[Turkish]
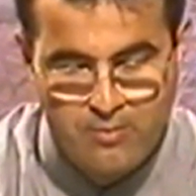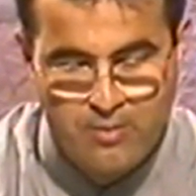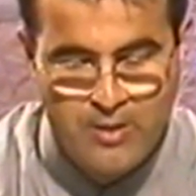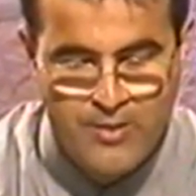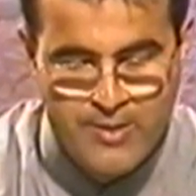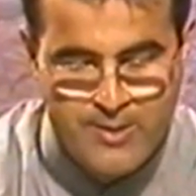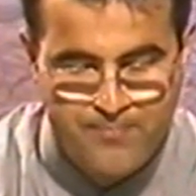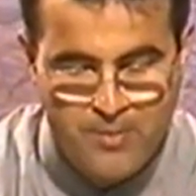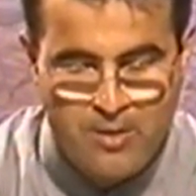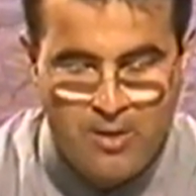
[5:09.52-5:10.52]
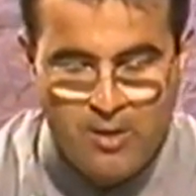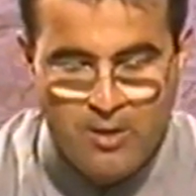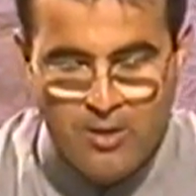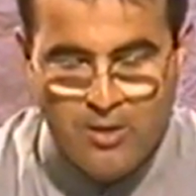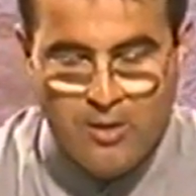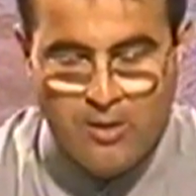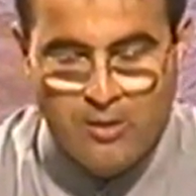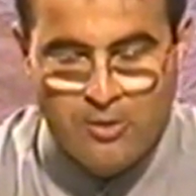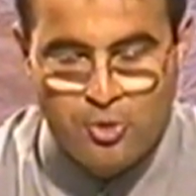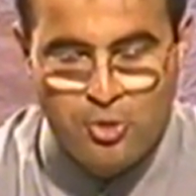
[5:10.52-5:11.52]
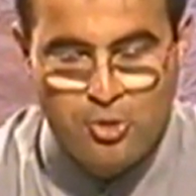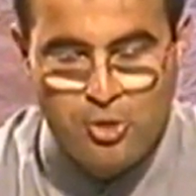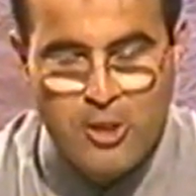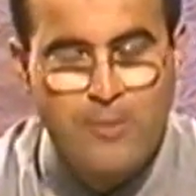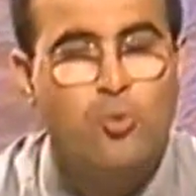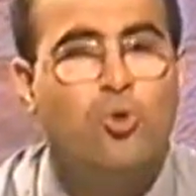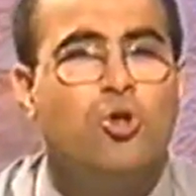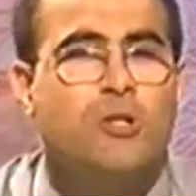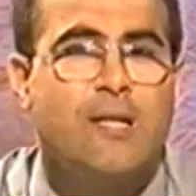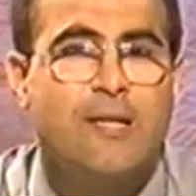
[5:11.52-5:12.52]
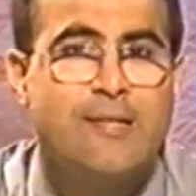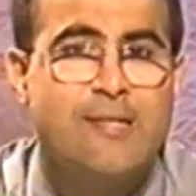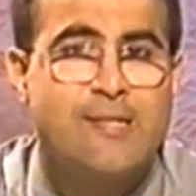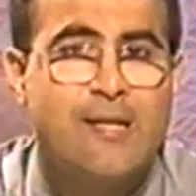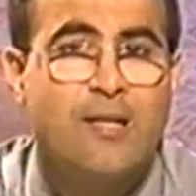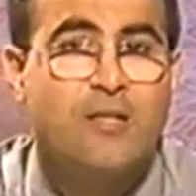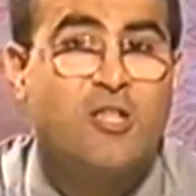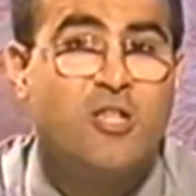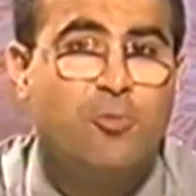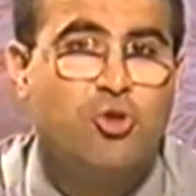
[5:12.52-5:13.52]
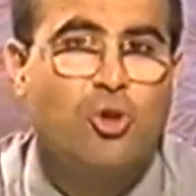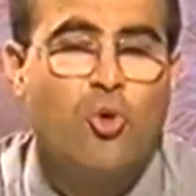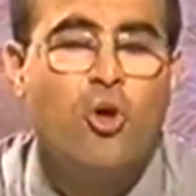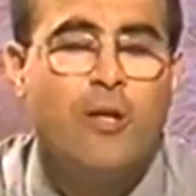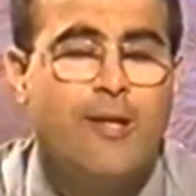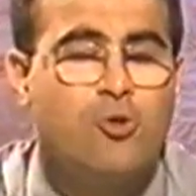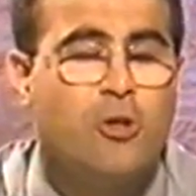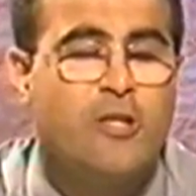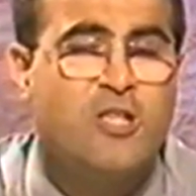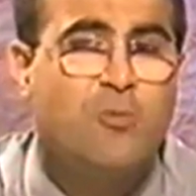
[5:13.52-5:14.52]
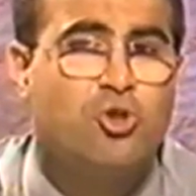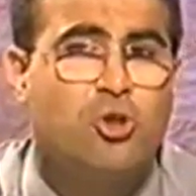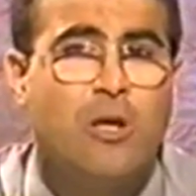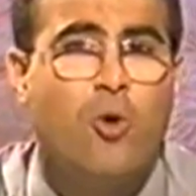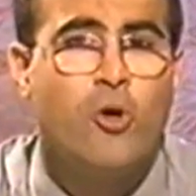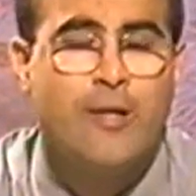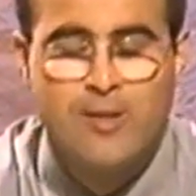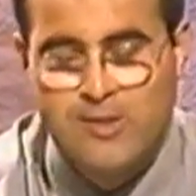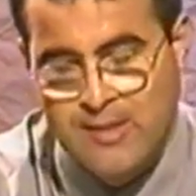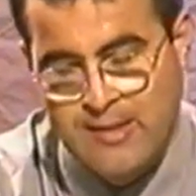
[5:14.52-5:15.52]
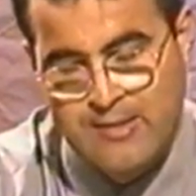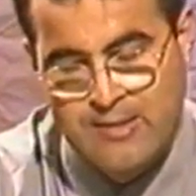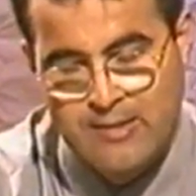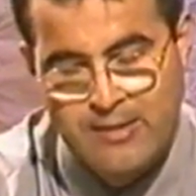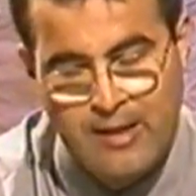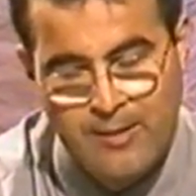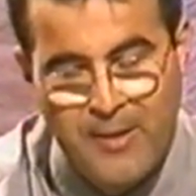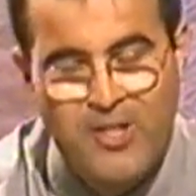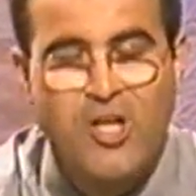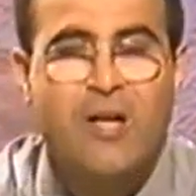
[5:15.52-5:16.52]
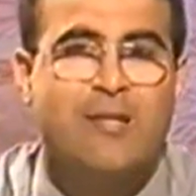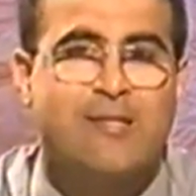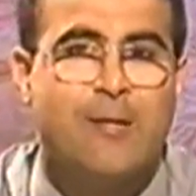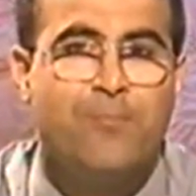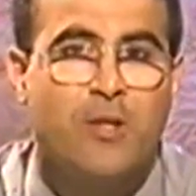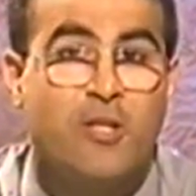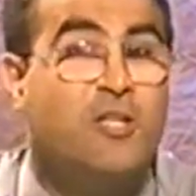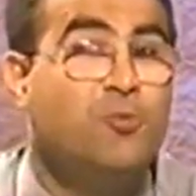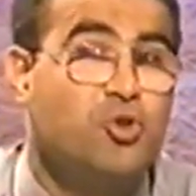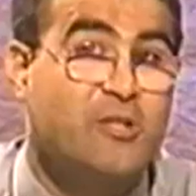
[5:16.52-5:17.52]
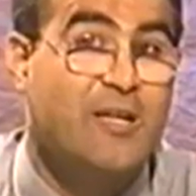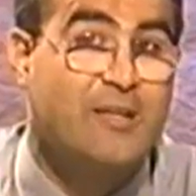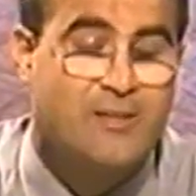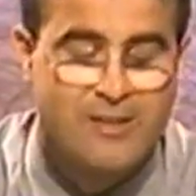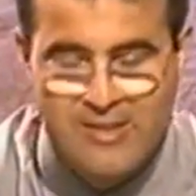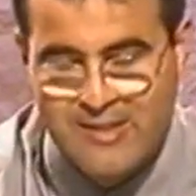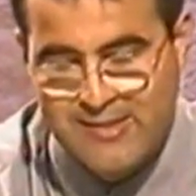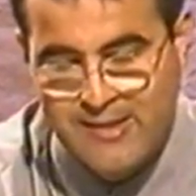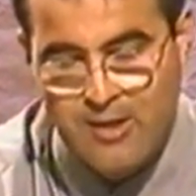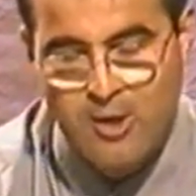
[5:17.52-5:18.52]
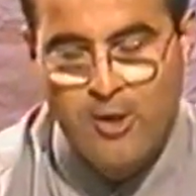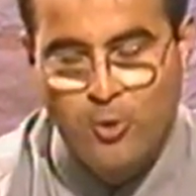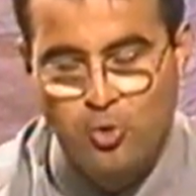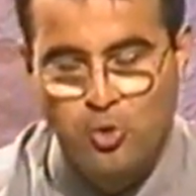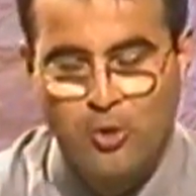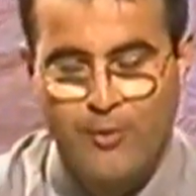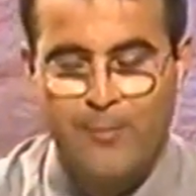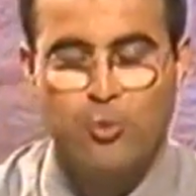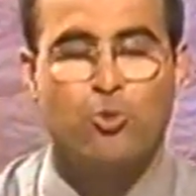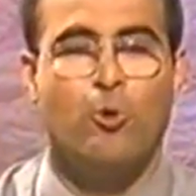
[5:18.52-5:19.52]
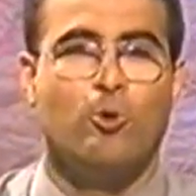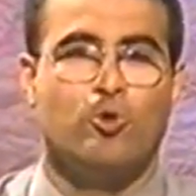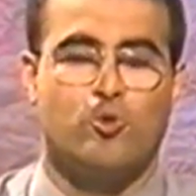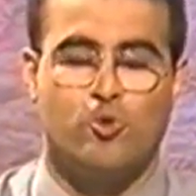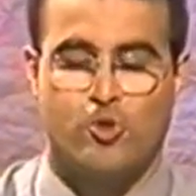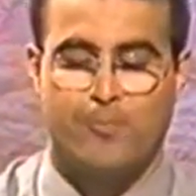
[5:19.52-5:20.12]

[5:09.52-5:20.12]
Evet. Şunu söyleyeyim uğurlu saatiniz saat iki buçuk. Öğleden sonra iki buçukla 17 saat yani 5 arası. İki buçuk saat içerisinde huzurlu ve mutlu olursunuz.